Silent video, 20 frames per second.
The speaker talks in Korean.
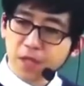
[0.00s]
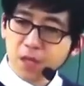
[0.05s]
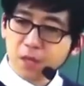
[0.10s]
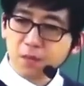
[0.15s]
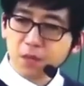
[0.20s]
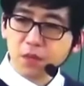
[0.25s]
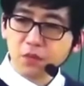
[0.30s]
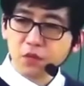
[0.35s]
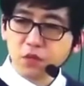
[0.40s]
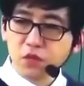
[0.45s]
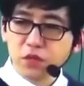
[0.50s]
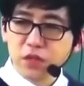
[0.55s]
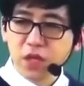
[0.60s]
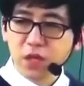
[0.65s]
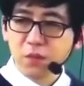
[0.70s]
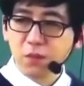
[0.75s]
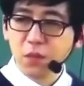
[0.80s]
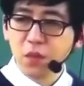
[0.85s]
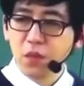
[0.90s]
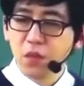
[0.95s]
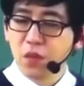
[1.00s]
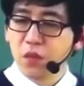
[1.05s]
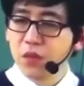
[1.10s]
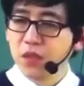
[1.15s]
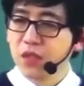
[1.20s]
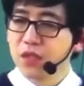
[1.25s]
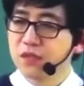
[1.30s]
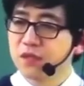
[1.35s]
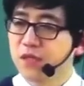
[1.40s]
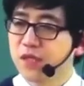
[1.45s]
법률상
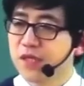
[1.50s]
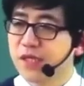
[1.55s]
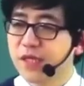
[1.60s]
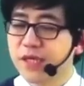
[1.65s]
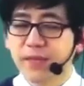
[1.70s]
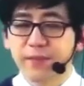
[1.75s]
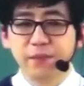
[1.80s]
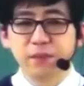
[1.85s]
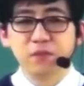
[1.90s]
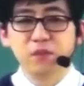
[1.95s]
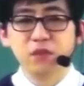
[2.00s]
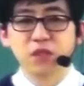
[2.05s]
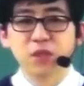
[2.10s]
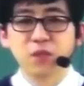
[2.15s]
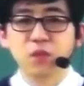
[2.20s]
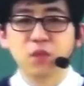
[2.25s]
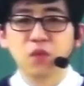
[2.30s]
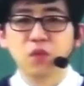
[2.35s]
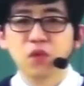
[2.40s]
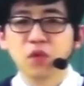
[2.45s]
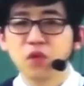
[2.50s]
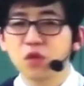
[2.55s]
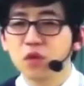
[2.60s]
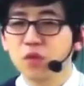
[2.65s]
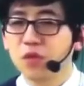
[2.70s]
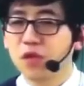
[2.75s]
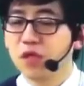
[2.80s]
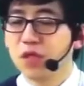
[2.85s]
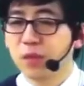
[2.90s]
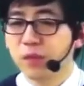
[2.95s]
보호이익설에 따라 법률상 보호이익으로
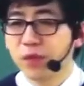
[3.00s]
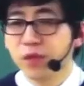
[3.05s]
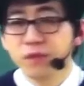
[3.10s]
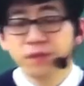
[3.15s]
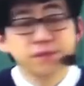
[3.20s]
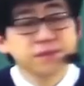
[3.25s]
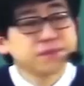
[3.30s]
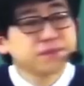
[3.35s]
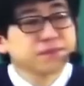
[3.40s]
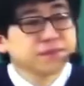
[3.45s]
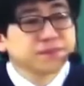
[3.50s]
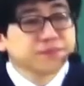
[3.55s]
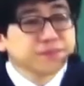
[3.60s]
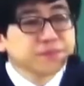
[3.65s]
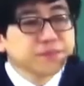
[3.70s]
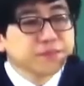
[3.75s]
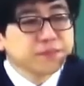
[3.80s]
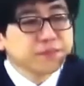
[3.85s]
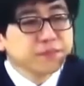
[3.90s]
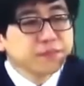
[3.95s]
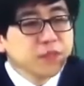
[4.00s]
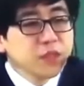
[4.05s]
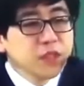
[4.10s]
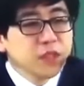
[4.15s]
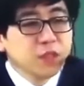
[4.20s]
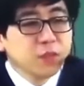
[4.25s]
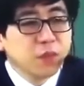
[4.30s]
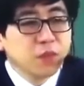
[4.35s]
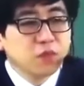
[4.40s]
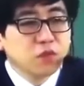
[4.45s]
보게 되면
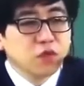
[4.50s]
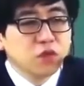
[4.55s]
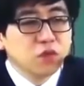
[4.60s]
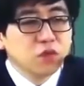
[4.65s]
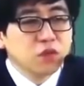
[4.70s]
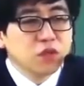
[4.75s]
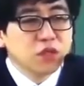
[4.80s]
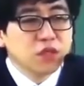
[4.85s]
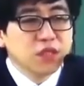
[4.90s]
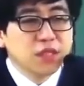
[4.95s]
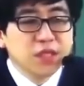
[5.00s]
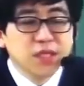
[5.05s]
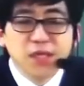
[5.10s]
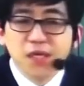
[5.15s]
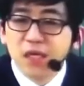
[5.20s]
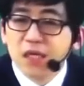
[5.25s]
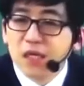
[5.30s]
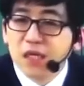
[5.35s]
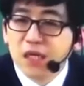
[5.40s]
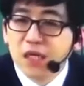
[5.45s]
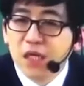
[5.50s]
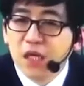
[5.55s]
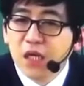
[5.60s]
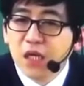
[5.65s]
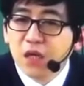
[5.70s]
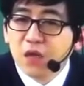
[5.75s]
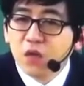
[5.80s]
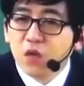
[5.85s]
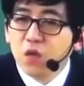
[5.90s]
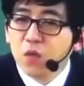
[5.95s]
그 법률은 무엇이 된다?
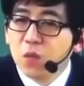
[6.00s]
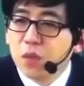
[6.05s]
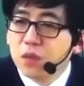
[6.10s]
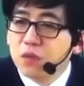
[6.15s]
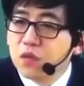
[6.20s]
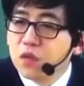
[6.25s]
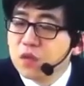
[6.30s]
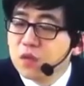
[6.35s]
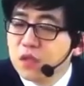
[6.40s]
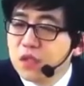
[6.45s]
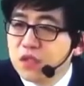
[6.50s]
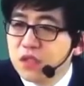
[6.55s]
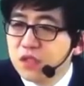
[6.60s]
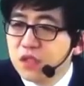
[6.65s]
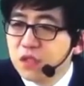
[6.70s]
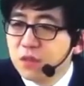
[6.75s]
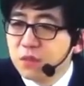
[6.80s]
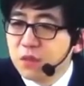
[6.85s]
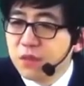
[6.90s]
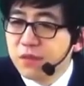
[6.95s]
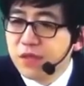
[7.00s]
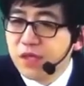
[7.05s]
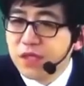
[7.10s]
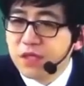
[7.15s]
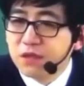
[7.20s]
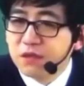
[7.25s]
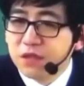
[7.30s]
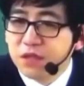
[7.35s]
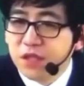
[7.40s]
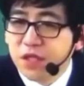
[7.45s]
공법으로서의 실체법이
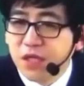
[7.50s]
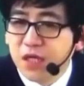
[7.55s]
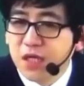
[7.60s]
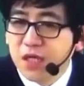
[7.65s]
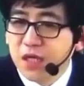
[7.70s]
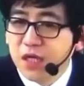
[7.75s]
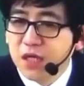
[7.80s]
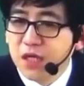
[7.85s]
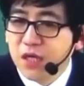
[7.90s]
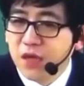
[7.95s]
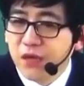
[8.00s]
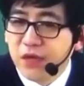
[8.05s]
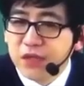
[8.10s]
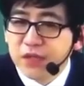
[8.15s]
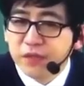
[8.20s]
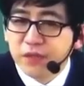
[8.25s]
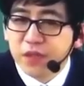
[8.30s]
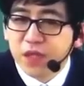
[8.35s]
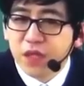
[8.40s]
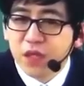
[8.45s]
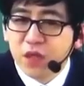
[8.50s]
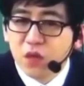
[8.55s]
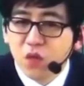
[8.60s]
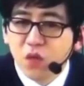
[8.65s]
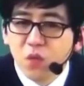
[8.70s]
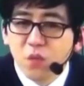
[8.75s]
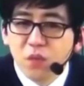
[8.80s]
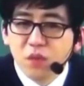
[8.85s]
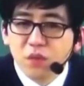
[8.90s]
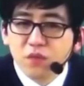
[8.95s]
되는 것이다 라고 했습니다.
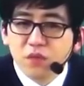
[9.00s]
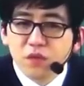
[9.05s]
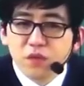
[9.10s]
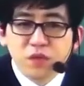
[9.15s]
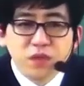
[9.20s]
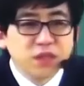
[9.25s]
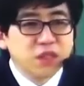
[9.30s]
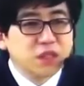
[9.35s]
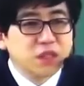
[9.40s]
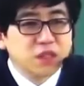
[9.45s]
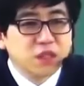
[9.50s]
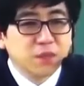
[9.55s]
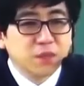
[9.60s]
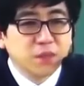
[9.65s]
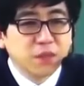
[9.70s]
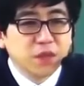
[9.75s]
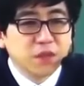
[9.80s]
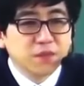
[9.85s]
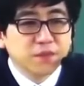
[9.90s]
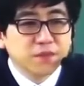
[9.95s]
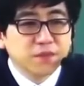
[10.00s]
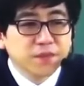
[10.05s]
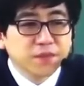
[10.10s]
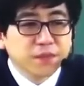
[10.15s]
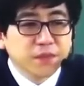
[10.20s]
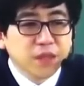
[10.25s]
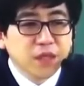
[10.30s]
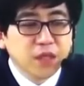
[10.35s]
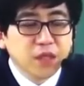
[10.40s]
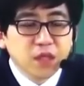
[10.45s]
공법으로서의 실체법.
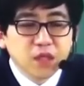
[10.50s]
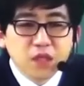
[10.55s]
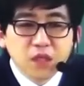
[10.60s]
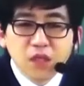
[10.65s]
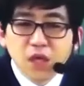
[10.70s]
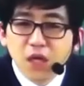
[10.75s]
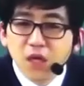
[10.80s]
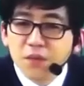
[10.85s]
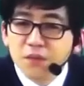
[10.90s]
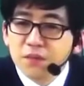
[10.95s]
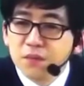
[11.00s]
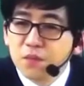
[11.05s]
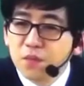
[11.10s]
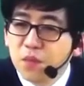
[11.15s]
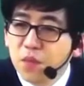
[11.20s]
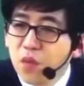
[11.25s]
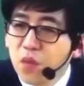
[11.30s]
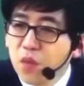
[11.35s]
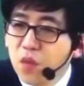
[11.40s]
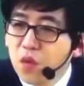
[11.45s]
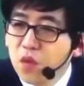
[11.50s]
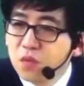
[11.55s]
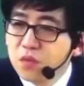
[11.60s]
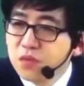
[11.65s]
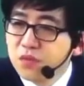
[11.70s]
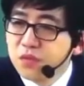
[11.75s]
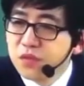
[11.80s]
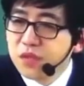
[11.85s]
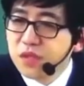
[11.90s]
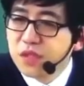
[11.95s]
그 다음 보호
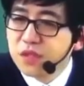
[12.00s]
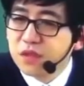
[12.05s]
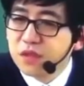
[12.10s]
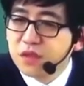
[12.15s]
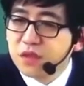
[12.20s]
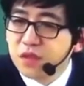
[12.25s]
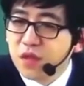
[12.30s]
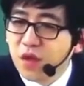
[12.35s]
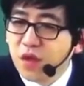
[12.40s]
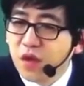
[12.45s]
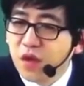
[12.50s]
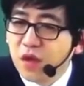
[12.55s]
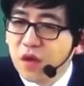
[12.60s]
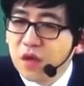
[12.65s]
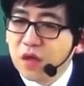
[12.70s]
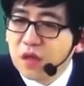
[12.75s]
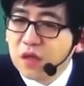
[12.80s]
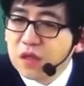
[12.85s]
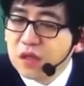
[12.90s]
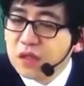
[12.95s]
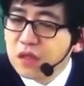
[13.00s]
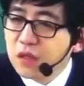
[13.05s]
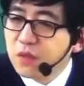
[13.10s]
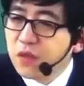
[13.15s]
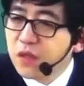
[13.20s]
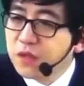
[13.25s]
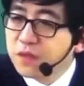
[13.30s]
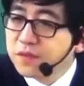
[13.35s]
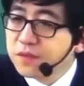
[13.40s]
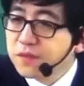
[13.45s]
부분이 있었죠.
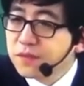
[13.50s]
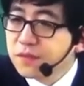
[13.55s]
그러면